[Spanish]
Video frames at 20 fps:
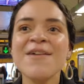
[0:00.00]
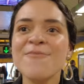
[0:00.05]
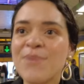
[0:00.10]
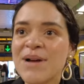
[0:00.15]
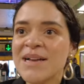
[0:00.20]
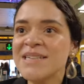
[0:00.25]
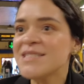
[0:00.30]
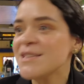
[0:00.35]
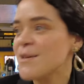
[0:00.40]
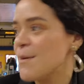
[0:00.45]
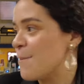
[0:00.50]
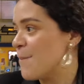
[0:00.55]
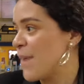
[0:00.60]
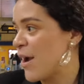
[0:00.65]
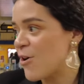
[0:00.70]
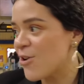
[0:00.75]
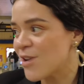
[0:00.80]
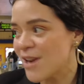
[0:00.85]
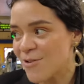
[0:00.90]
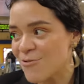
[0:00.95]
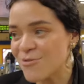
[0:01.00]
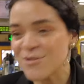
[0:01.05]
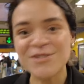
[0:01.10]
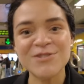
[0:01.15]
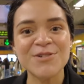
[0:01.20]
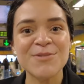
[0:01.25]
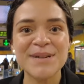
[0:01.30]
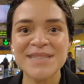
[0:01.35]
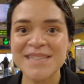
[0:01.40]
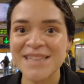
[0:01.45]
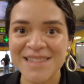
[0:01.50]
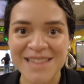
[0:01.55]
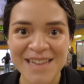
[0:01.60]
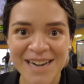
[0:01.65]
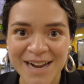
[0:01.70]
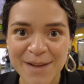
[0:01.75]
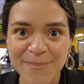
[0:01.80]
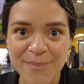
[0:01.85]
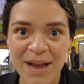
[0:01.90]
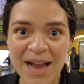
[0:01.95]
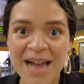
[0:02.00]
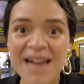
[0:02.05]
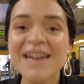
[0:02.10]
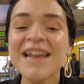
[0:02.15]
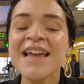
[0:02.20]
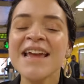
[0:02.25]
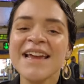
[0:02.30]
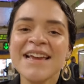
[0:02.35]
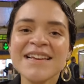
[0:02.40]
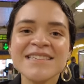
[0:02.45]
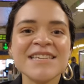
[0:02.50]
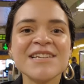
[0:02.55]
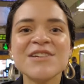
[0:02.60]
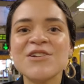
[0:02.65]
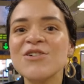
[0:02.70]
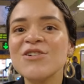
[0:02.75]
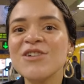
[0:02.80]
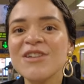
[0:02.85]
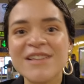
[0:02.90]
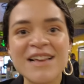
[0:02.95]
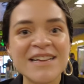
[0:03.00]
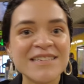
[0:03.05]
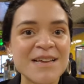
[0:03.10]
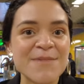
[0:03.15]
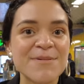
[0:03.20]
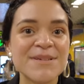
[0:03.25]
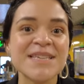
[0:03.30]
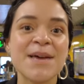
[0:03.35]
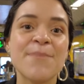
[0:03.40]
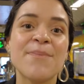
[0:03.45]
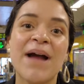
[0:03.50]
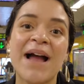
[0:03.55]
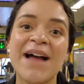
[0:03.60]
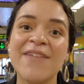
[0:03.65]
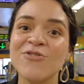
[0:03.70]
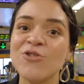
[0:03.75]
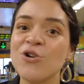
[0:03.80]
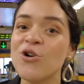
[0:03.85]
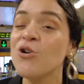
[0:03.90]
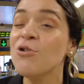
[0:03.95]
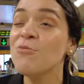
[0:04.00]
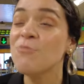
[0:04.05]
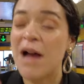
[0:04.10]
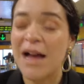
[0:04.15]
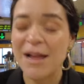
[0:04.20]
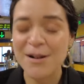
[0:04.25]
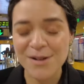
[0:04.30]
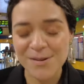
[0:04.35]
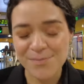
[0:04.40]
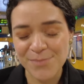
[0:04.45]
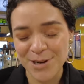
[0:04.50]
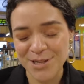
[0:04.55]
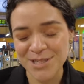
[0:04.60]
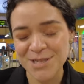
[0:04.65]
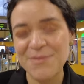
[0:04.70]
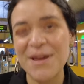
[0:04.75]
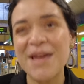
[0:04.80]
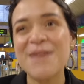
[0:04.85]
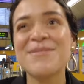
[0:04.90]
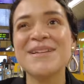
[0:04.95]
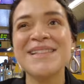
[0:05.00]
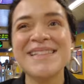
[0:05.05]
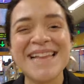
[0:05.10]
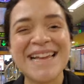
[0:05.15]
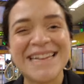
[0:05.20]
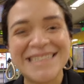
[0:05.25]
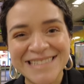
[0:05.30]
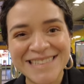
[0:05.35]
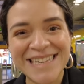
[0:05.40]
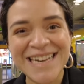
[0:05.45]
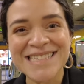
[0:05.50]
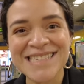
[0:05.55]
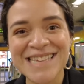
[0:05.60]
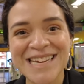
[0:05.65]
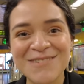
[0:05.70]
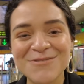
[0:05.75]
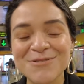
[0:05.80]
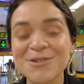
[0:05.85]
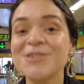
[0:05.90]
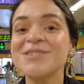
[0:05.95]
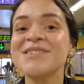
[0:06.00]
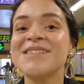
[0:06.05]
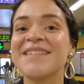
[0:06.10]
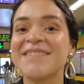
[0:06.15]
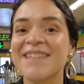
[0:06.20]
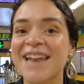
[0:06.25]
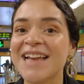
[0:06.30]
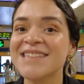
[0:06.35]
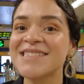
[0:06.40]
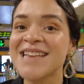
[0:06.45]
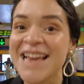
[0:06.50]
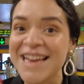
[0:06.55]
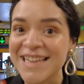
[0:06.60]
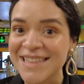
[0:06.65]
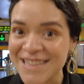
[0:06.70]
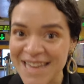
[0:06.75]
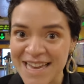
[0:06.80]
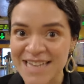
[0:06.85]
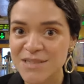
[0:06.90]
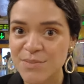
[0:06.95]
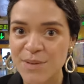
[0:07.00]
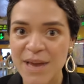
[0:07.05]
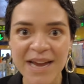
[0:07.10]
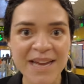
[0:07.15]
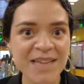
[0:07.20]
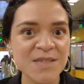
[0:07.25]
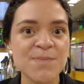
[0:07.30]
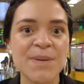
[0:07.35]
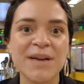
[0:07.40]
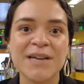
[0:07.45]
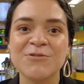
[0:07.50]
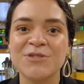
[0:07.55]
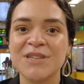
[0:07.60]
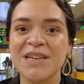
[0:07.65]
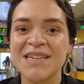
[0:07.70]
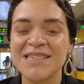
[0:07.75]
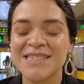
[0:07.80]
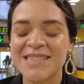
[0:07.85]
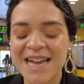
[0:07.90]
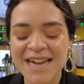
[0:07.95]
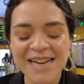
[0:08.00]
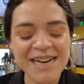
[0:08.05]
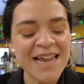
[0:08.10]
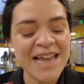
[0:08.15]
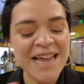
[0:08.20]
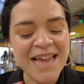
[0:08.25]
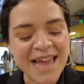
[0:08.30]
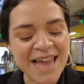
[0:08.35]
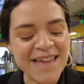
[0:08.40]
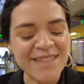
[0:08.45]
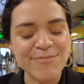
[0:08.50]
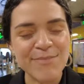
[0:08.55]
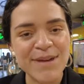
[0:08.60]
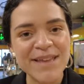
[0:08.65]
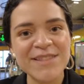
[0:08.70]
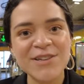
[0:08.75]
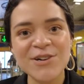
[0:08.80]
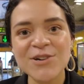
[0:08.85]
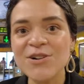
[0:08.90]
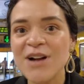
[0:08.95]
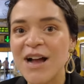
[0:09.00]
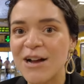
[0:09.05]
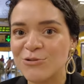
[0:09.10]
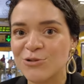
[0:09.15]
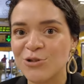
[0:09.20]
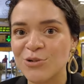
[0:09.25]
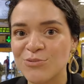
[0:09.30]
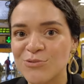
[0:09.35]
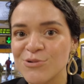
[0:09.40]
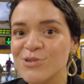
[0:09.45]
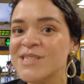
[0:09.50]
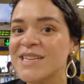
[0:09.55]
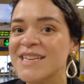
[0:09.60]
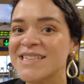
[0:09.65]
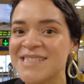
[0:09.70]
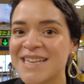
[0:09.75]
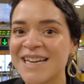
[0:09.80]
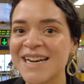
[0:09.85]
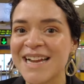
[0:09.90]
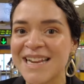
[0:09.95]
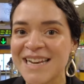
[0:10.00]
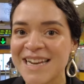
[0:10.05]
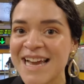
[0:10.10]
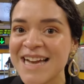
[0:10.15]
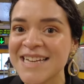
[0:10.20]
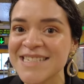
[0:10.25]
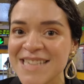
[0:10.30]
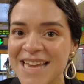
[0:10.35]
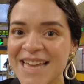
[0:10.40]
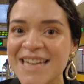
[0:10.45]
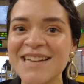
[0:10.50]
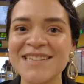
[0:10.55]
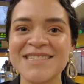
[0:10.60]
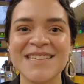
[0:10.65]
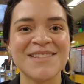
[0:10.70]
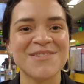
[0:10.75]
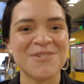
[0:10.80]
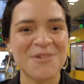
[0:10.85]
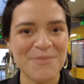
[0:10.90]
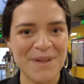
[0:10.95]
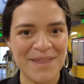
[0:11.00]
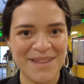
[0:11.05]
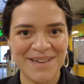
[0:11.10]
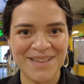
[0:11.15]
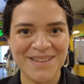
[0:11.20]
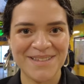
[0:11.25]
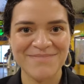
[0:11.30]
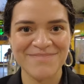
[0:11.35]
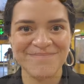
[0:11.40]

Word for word: pues mejor aún, no vas a tener que pagar y si no, ya sabes que pagando aproximadamente 13 euros tendrás 10 viajes para utilizar en metro, autobús y cercanías en el centro de Madrid.